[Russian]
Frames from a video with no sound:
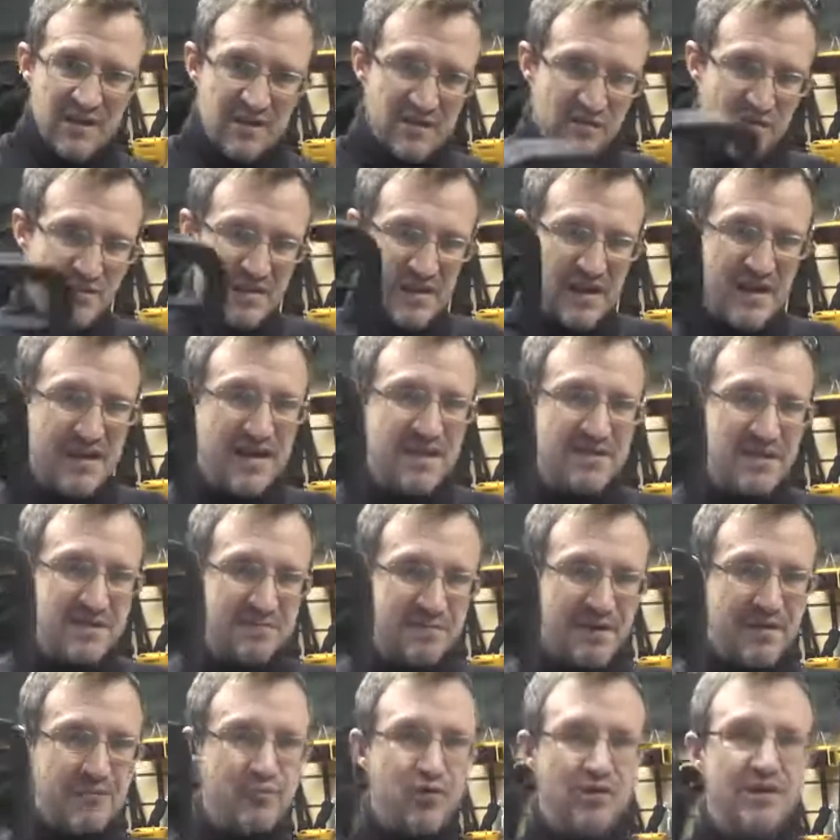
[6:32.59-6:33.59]
Вот этот
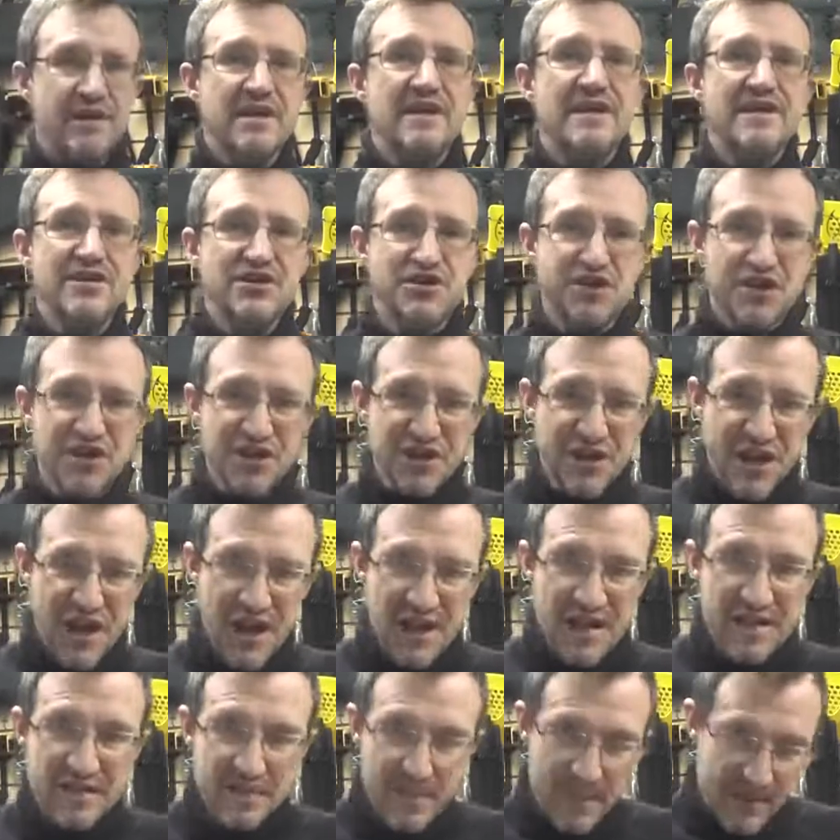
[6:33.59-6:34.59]
прибор лично
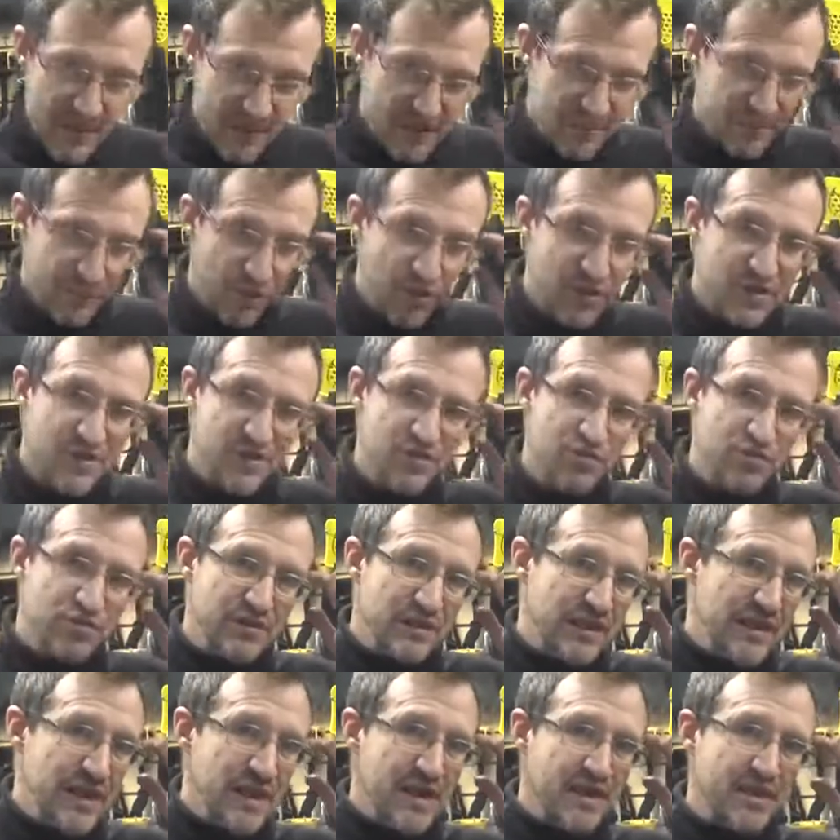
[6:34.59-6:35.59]
я использую
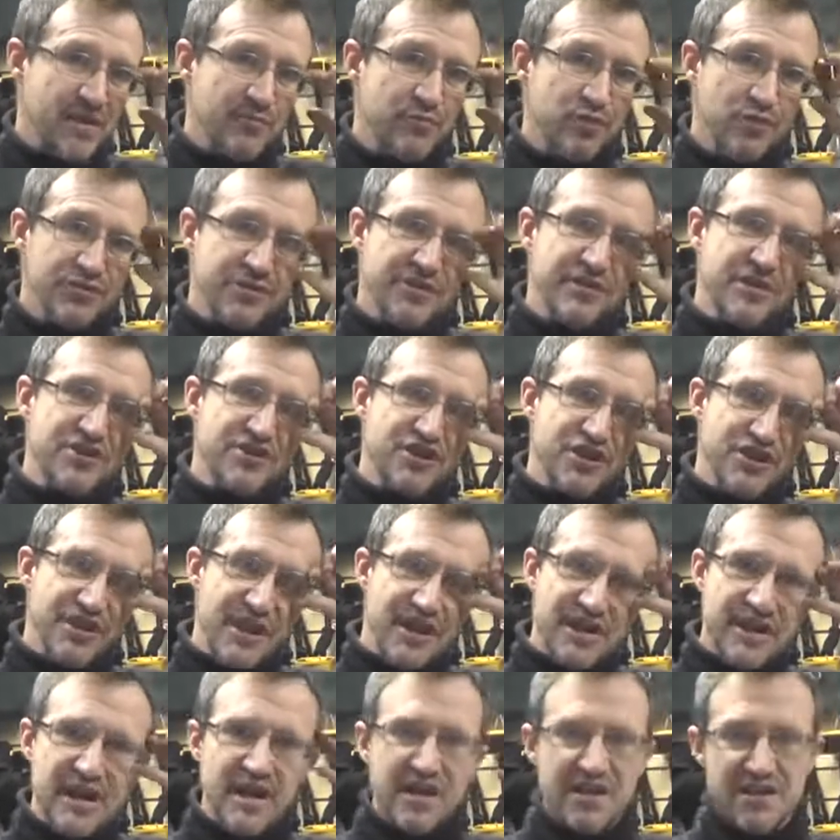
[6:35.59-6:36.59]
для работы на
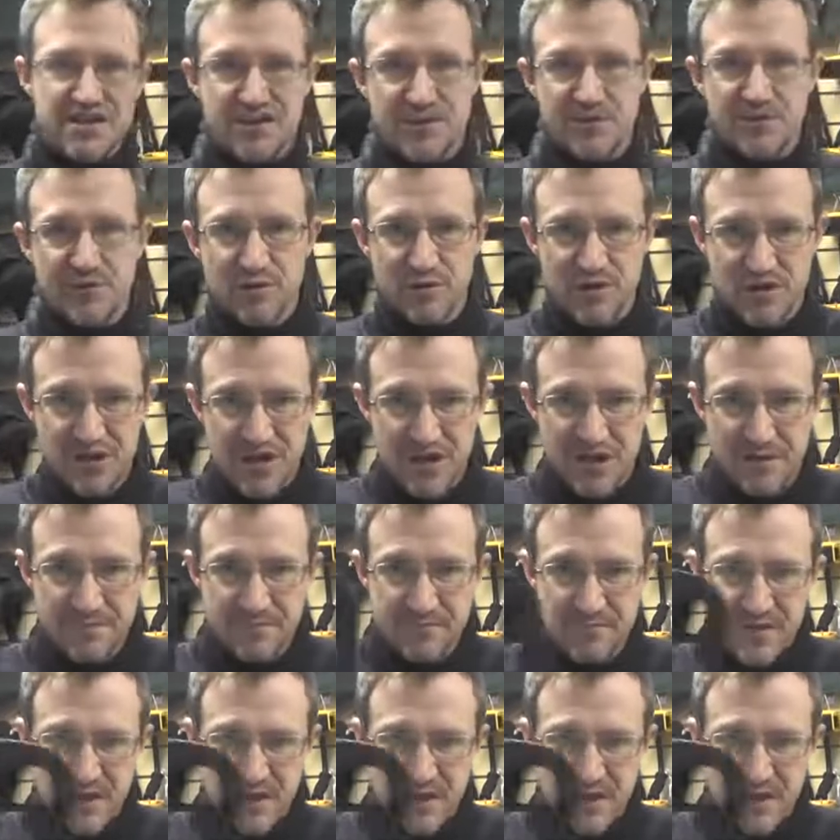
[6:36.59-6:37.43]
чердаках и на заброшках.